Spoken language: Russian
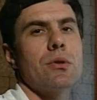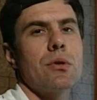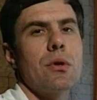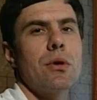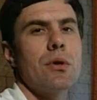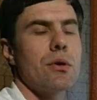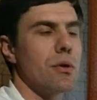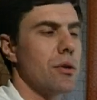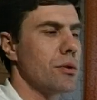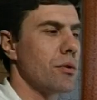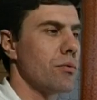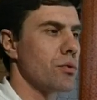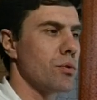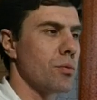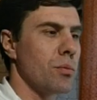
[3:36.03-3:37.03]
отделение для
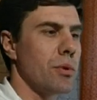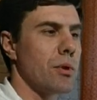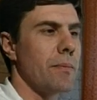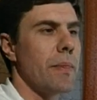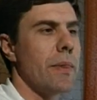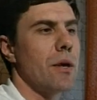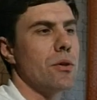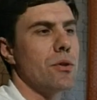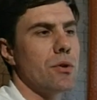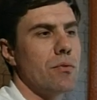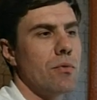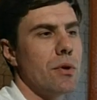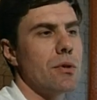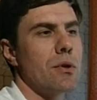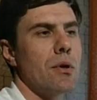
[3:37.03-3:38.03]
того, чтобы была
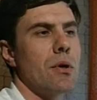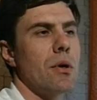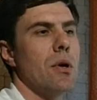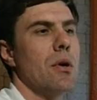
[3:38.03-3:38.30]
адекватная